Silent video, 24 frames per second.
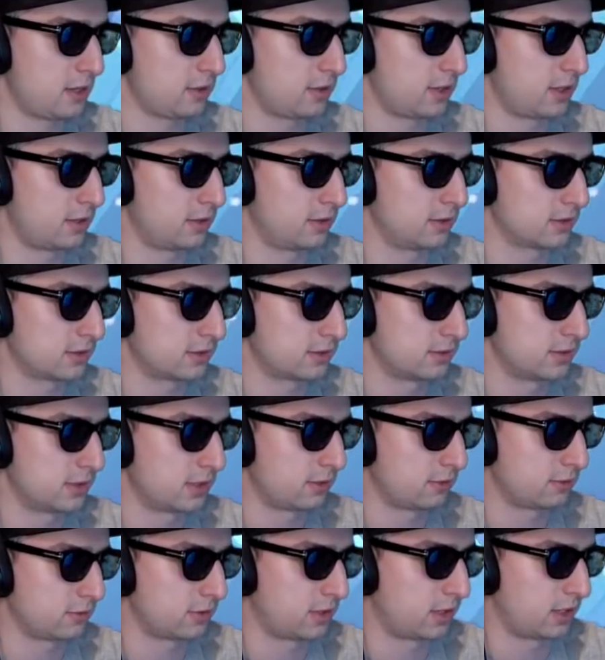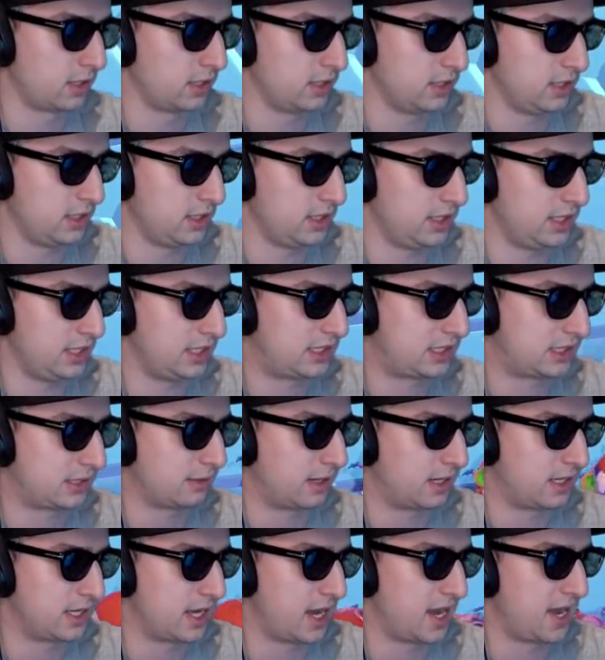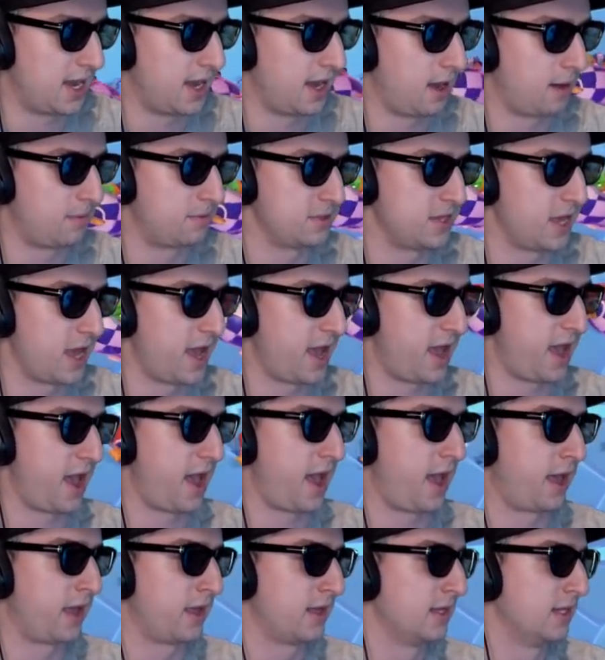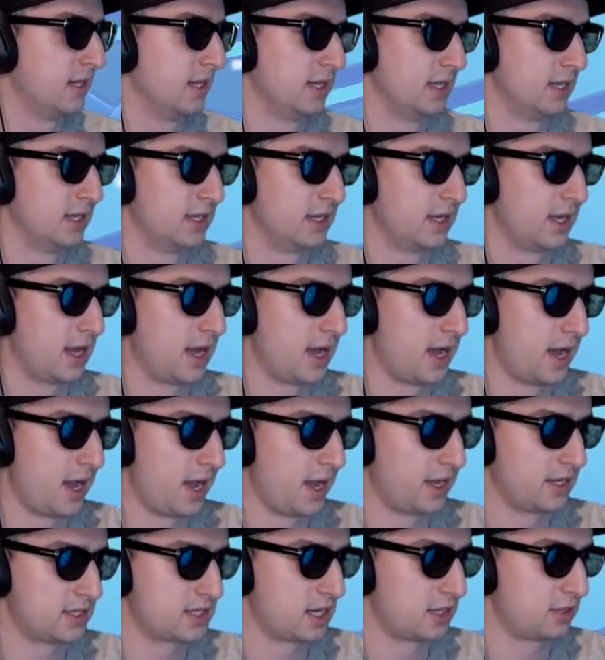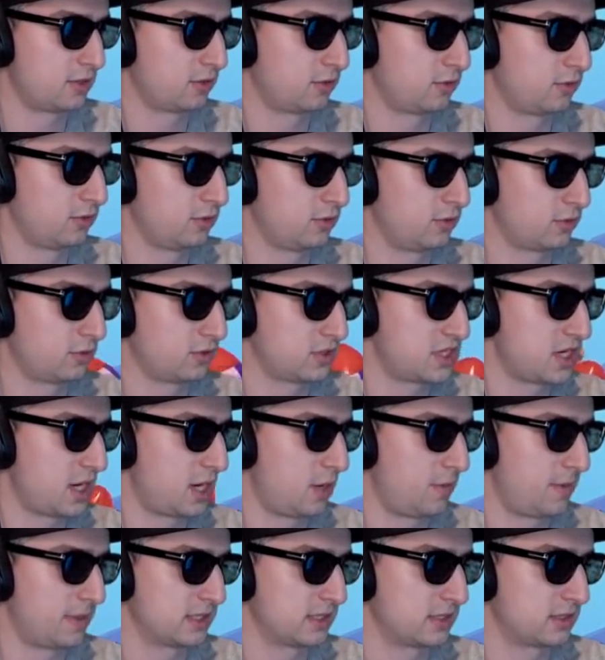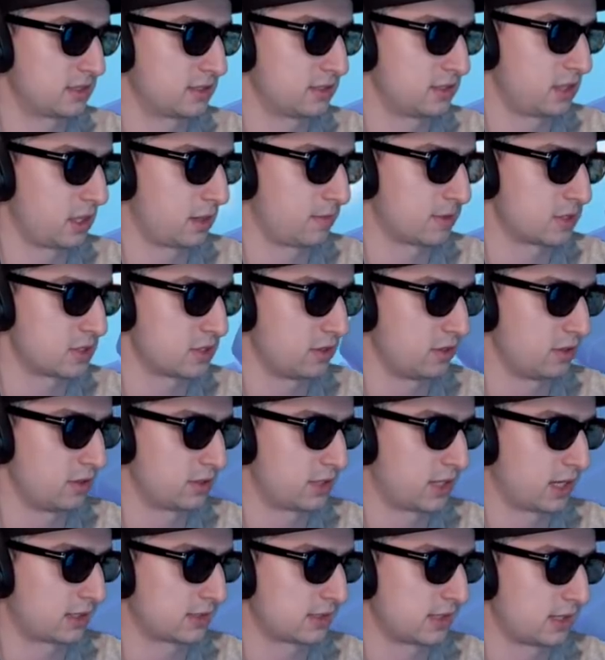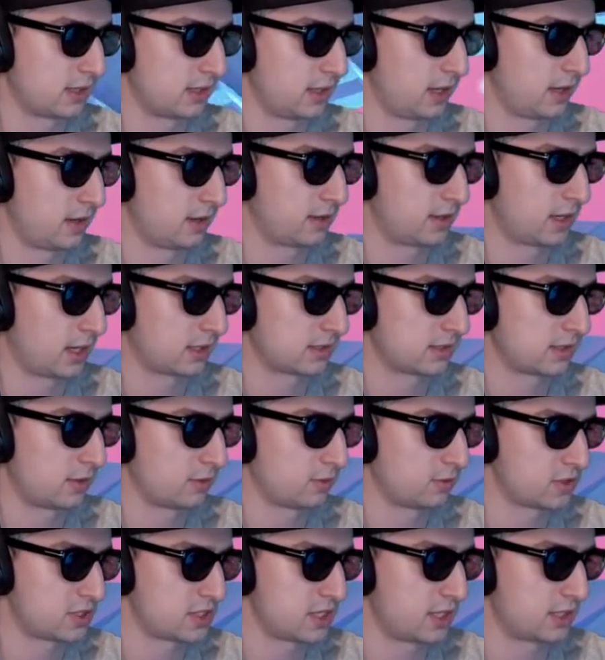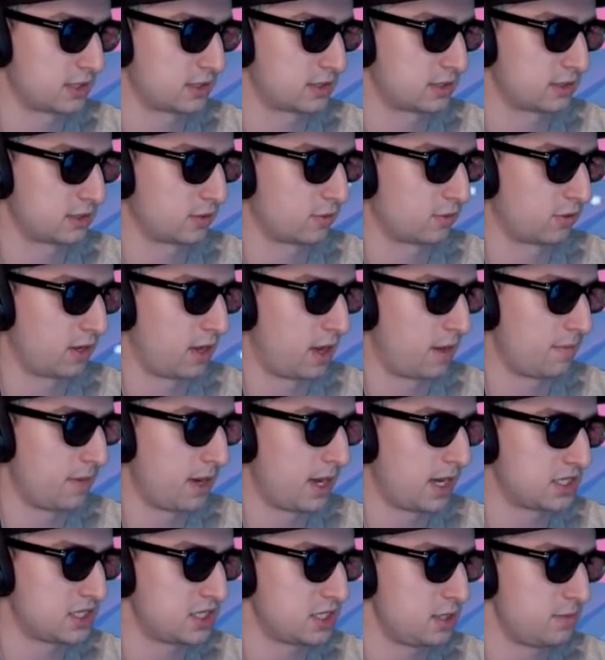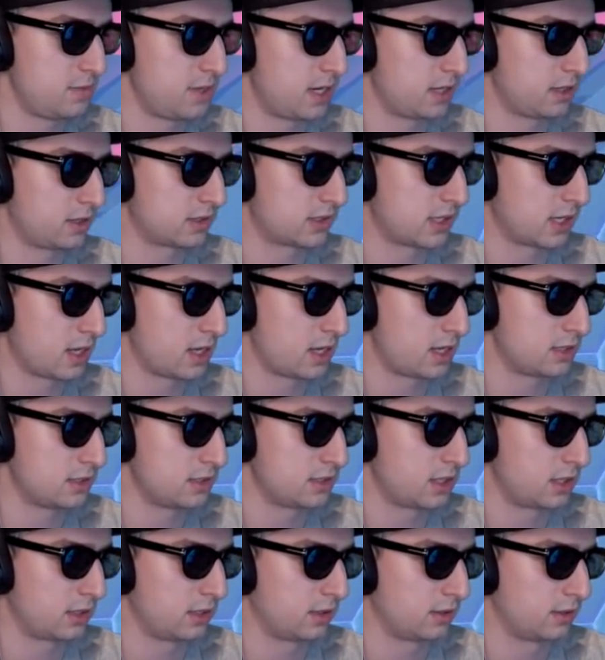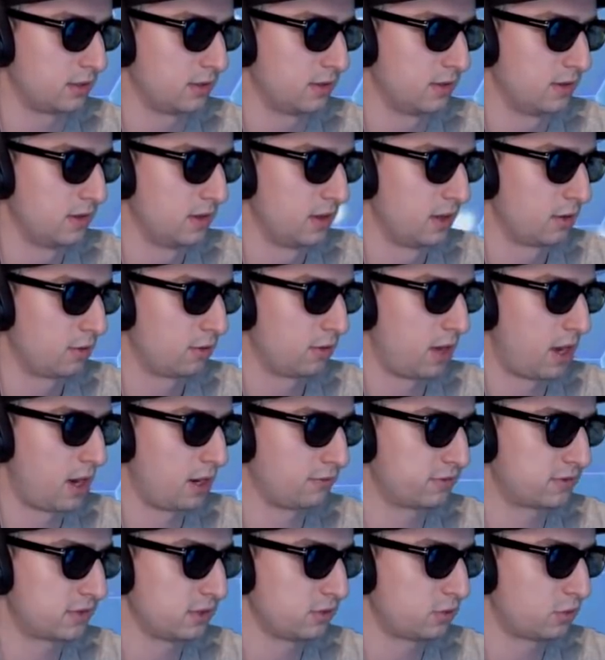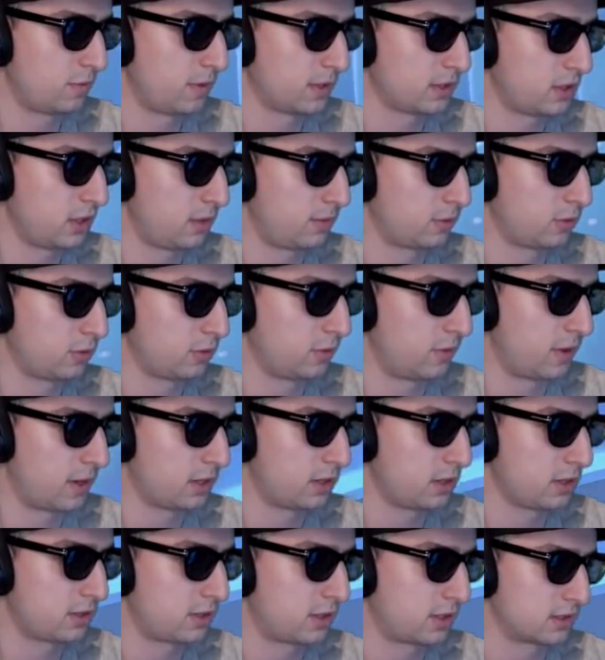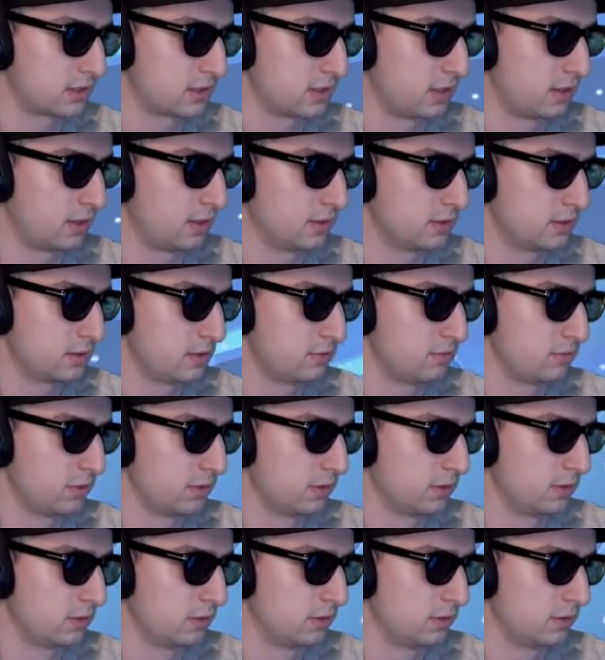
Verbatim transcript: 強なのそんなことは偽りだ危ねえはいちゃんとどんどん落とし穴をまず作っていきましょうたくさんねたくさん落とし穴作ってこれあんま走り見ないって最近気づいたんだよあ普通に止まってればどんどん割れていくからさ全部